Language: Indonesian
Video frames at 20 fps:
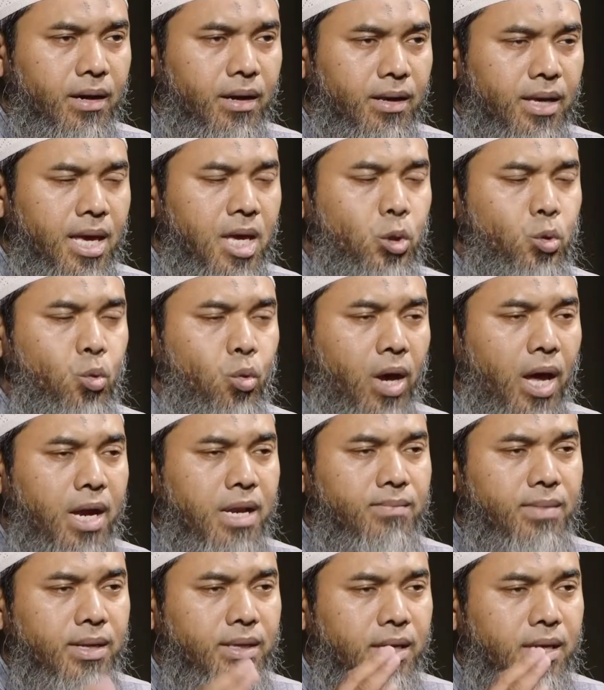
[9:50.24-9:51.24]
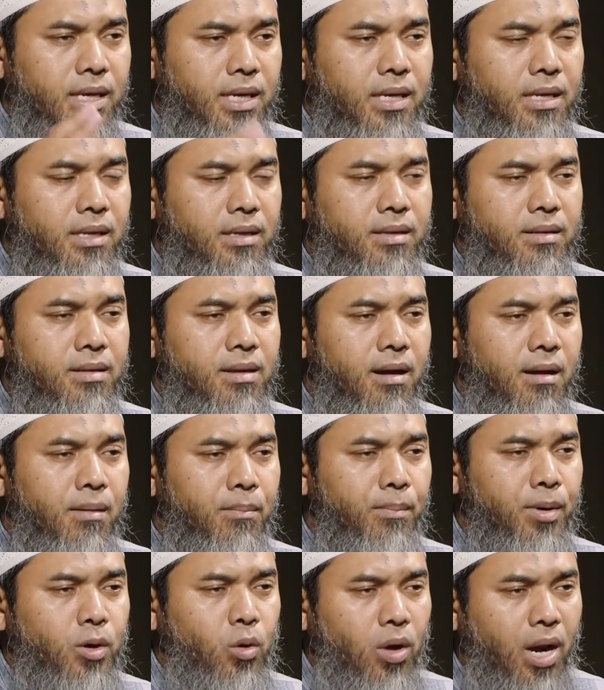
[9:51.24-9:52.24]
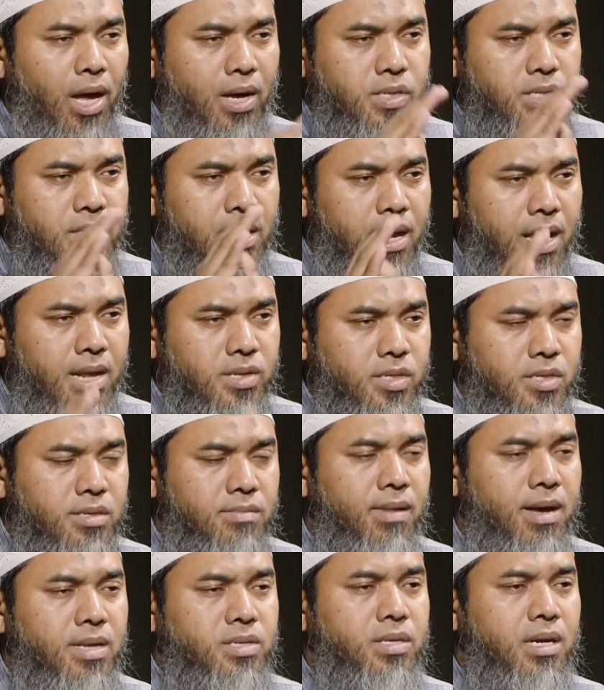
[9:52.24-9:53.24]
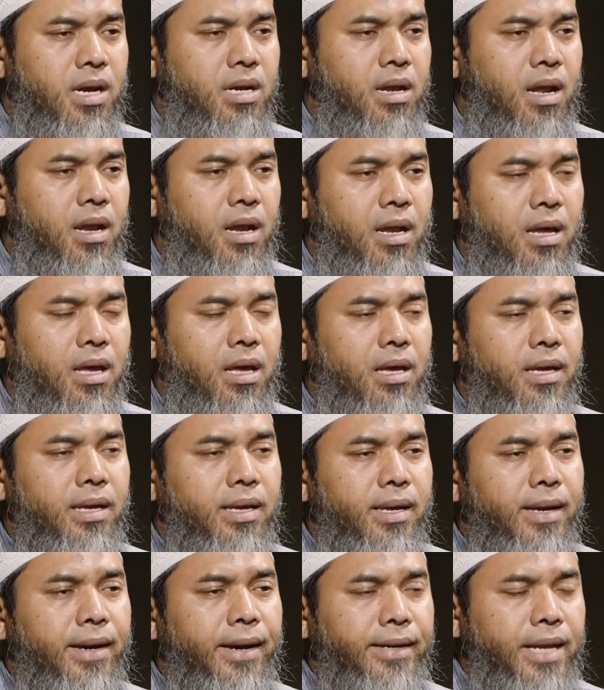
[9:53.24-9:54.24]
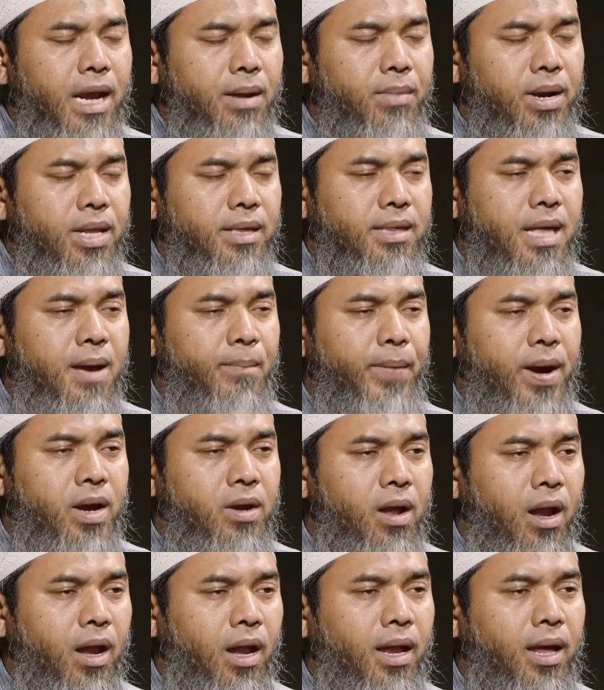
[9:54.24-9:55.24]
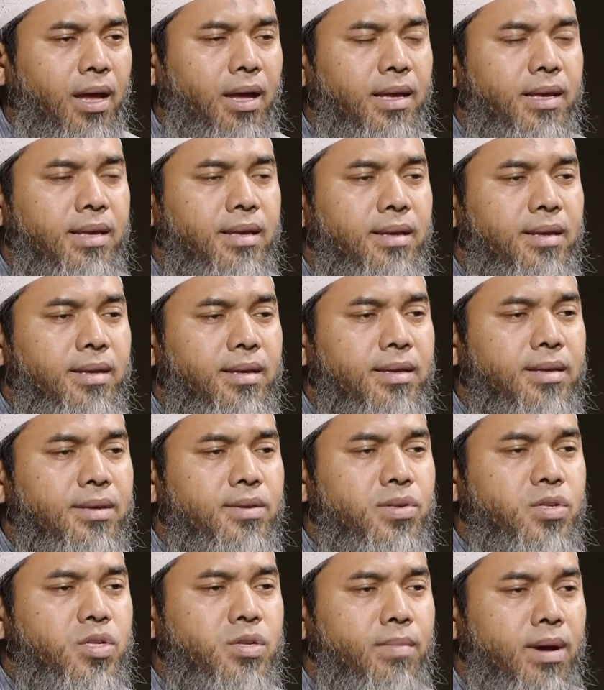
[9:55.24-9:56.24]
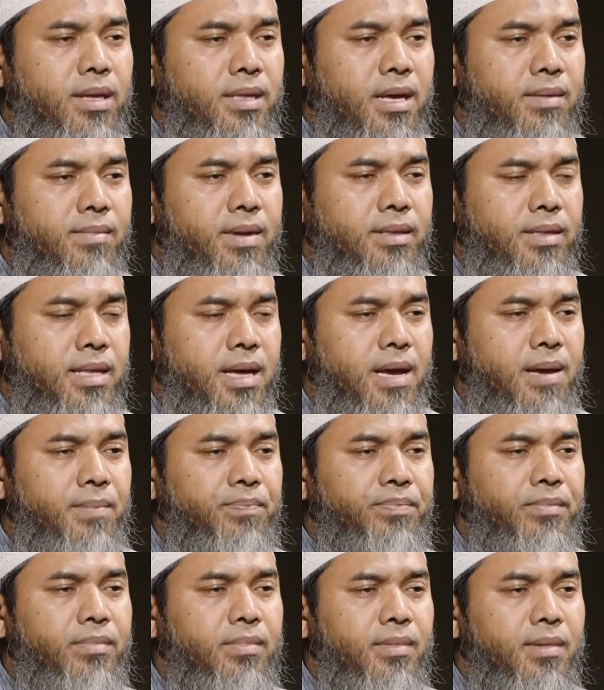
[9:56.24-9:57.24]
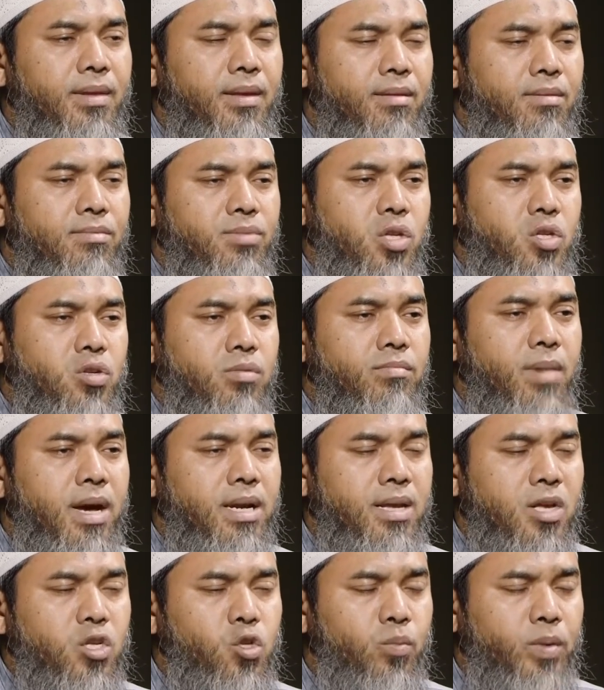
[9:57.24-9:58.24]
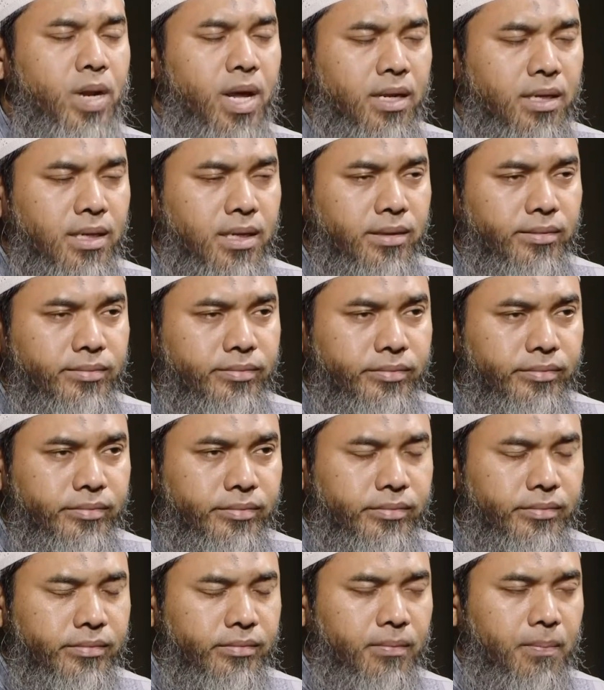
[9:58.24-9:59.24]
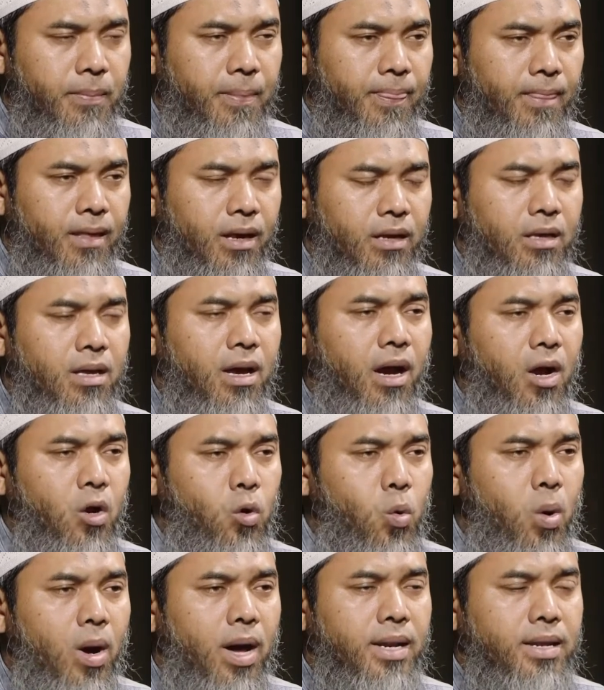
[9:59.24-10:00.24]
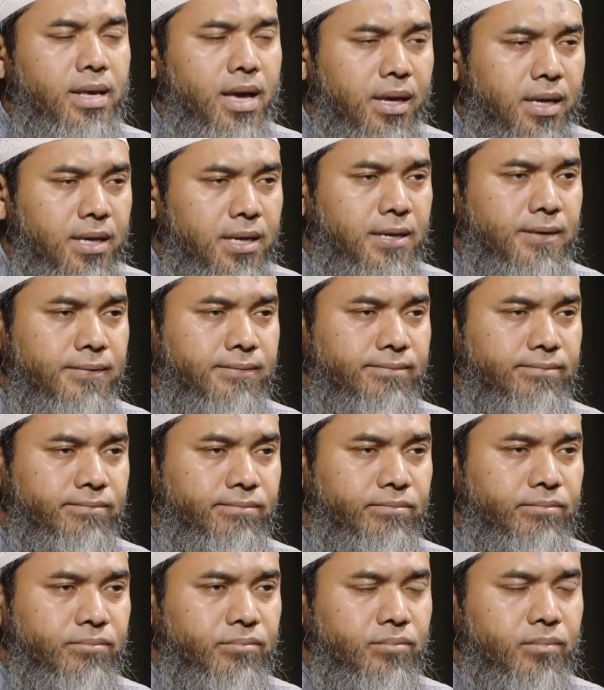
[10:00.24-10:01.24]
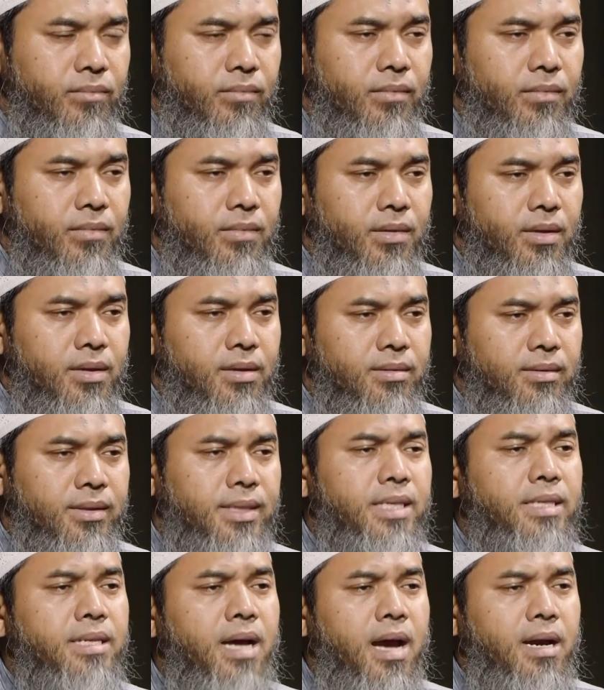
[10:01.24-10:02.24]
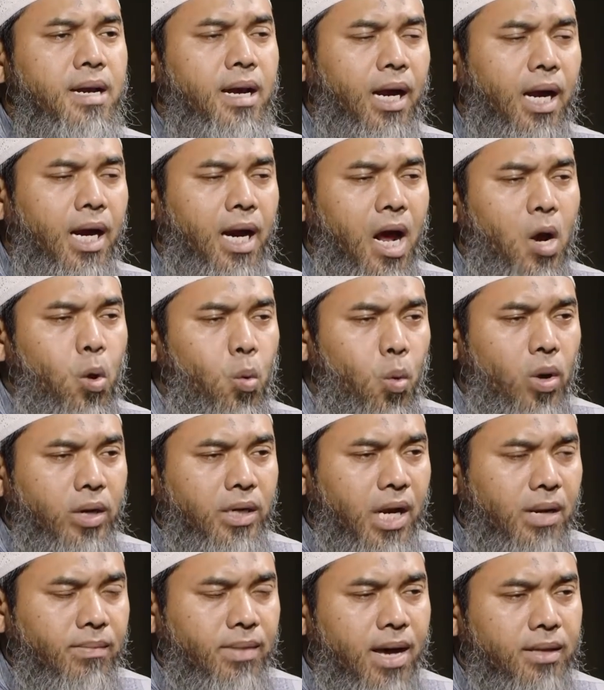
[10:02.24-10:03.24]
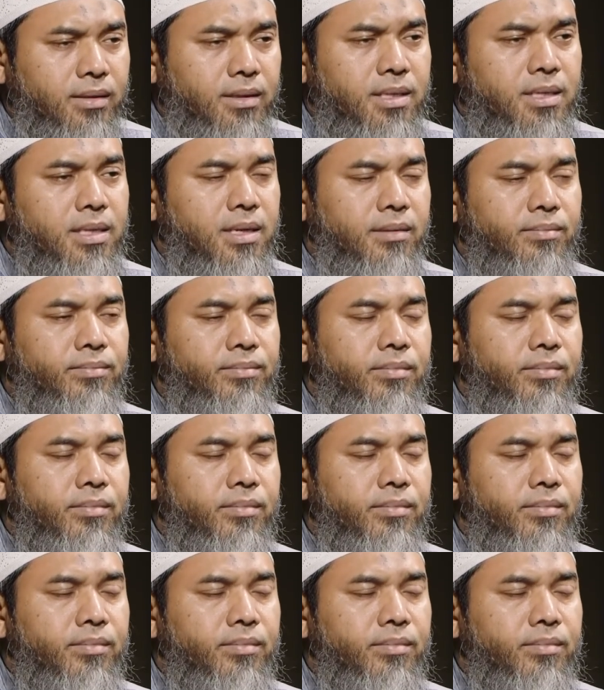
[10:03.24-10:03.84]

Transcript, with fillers: yaitu kalimat ini menolak segala sembahan selain Allah dan menetapkan Allah semata-mata sesembahan yang sebenarnya. Yang kedua al-yakin. Tidak ada keraguan dalam hatinya